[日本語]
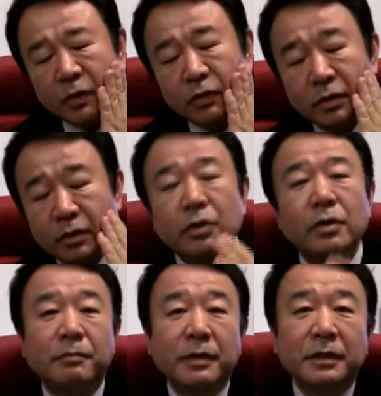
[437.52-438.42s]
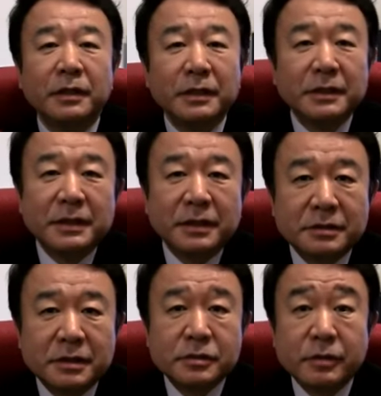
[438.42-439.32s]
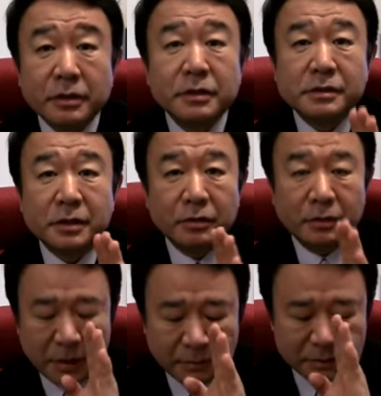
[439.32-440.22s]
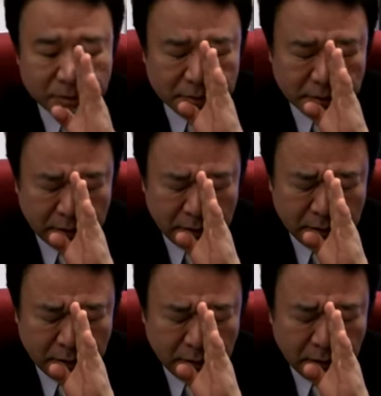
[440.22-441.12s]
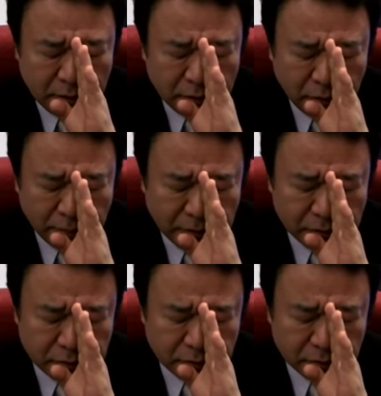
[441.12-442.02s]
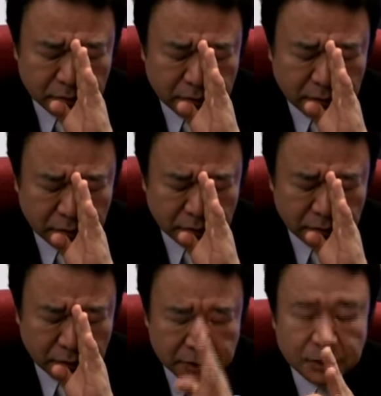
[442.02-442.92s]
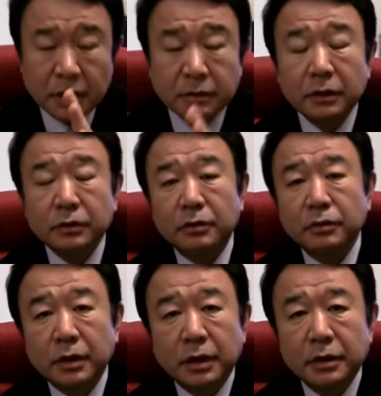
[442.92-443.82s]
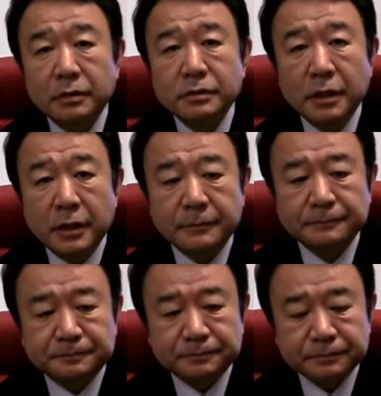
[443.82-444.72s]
本当に今日はやっぱり滑舌悪いですけど我慢してくださいねヨーロッパの指導者として失格だということを書いてあるんですが